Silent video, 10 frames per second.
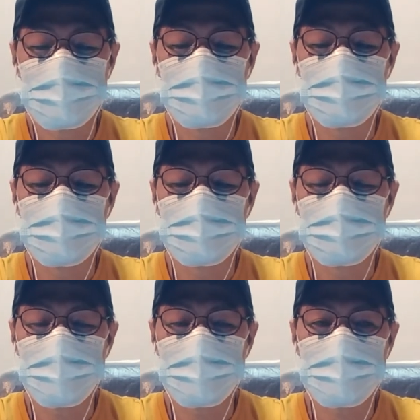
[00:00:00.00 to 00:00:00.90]
kung
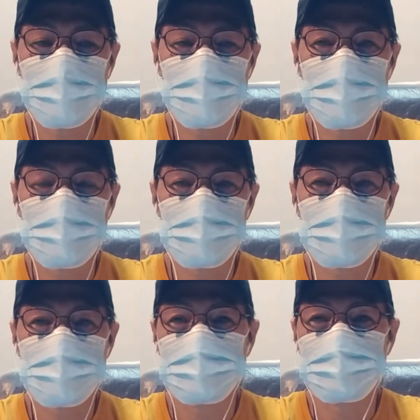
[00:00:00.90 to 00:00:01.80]
may tawag ka ba
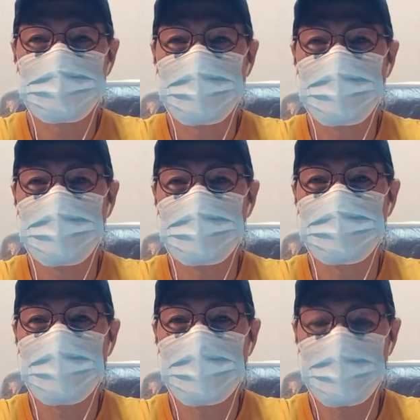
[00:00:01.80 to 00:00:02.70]
sa ganung mga
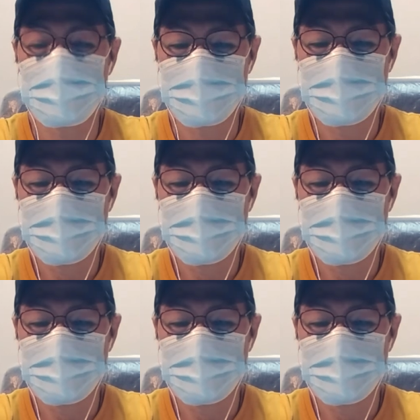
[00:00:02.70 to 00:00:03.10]
ano bagay,